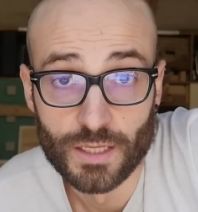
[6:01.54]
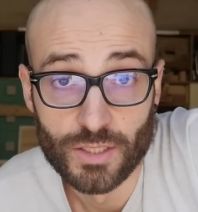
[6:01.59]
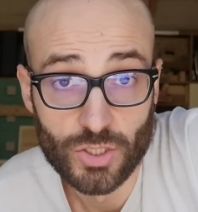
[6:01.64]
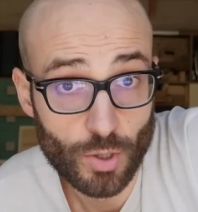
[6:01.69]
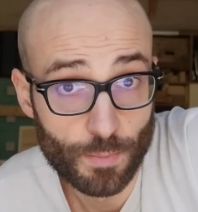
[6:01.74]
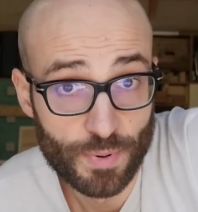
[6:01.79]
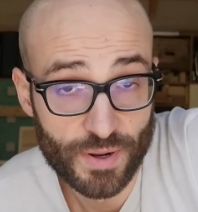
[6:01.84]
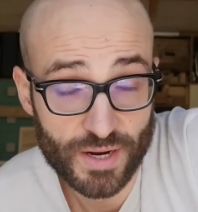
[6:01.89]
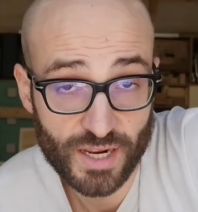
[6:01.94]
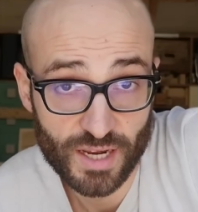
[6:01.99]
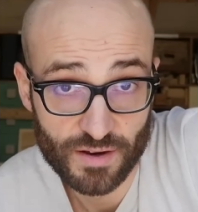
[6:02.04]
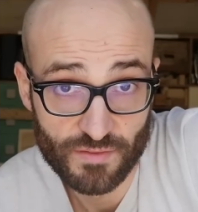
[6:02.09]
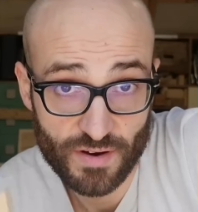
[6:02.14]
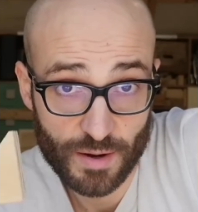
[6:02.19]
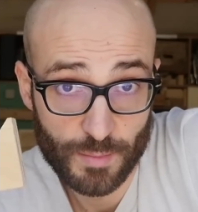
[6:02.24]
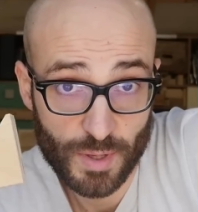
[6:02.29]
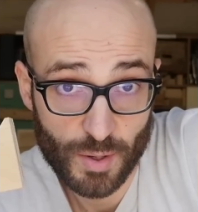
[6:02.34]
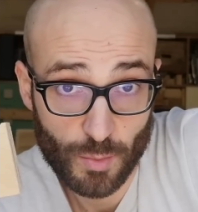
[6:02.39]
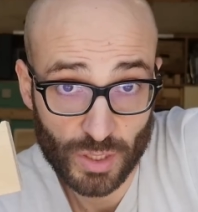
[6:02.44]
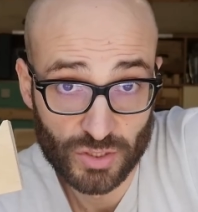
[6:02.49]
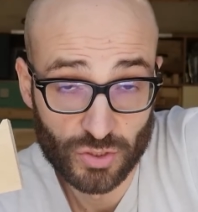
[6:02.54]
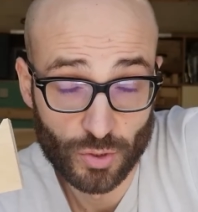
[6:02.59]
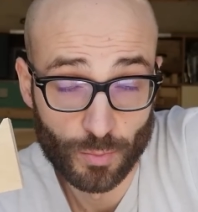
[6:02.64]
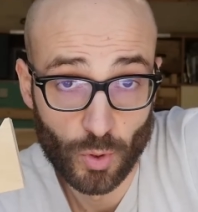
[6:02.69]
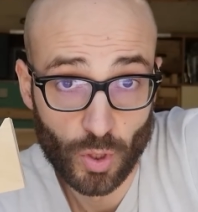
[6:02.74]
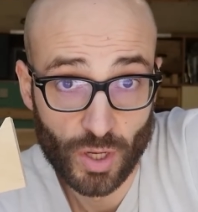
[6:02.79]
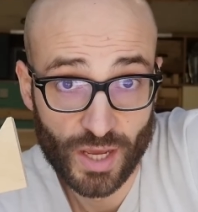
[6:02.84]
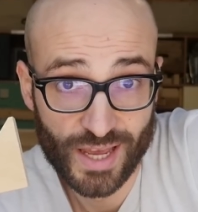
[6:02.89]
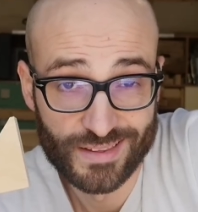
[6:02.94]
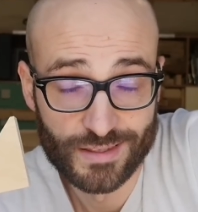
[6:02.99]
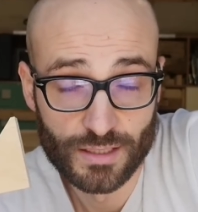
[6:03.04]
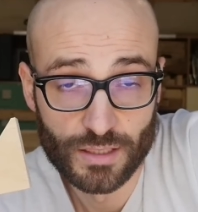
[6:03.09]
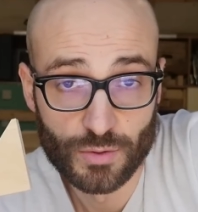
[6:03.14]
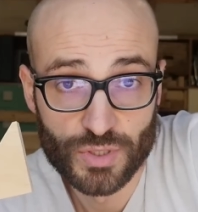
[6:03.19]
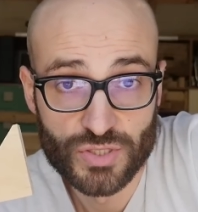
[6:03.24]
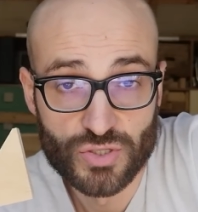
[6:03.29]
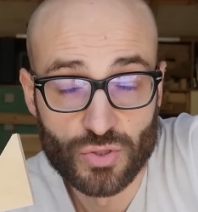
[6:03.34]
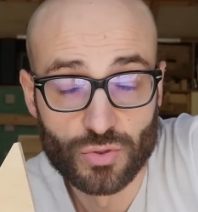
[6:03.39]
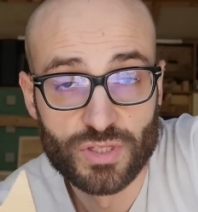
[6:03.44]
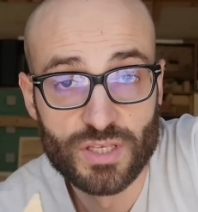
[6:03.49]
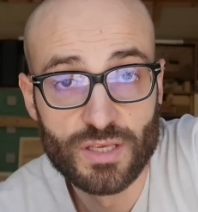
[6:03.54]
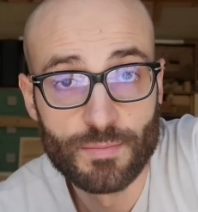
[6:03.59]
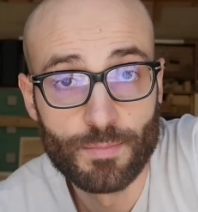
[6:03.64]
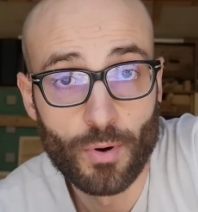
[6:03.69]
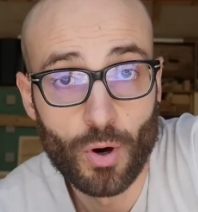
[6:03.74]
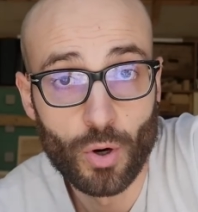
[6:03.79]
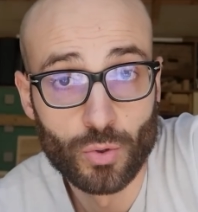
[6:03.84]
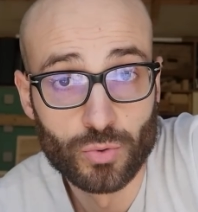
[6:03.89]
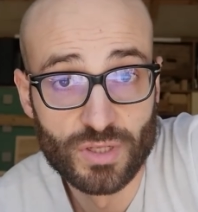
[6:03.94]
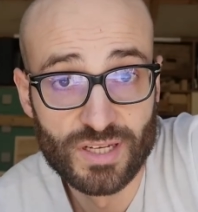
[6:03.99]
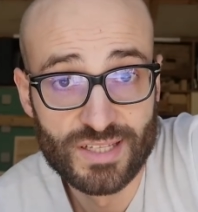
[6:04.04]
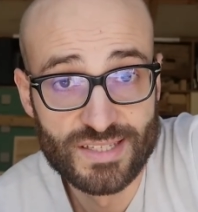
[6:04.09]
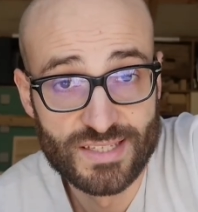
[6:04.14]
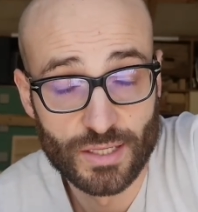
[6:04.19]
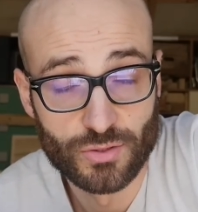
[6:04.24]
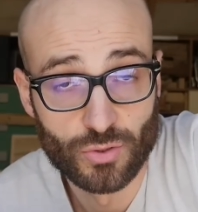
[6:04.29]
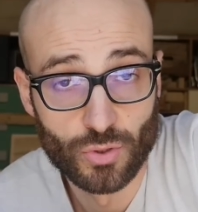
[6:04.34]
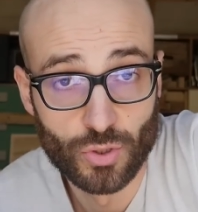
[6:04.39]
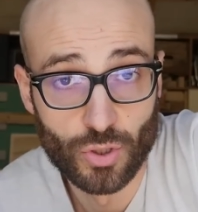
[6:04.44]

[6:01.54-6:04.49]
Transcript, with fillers: Io per ricavarmi quattro blocchetti di questo tipo ho utilizzato